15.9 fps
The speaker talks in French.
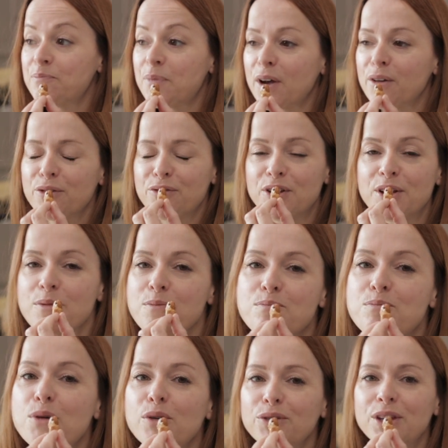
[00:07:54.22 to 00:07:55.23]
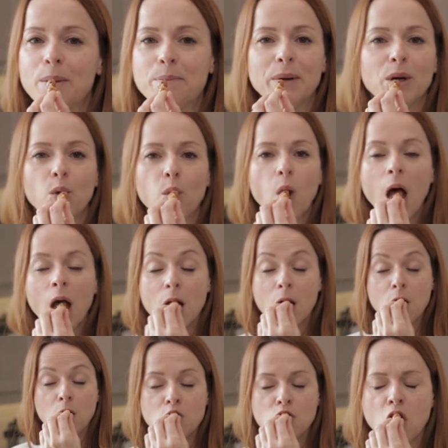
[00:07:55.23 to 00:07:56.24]
parfait bouffe d'apéro.
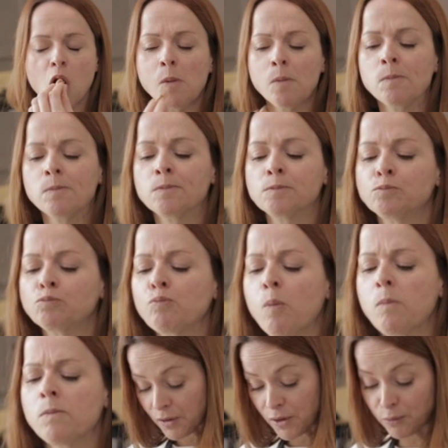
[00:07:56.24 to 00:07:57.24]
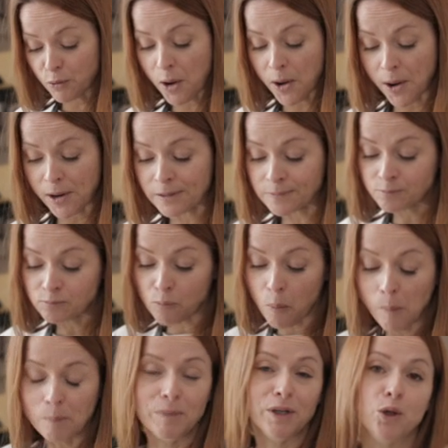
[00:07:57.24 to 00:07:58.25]
Hum. Et voilà,
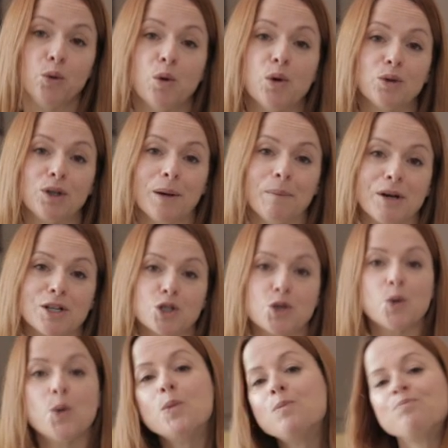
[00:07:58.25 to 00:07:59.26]
mes noix au tabasco.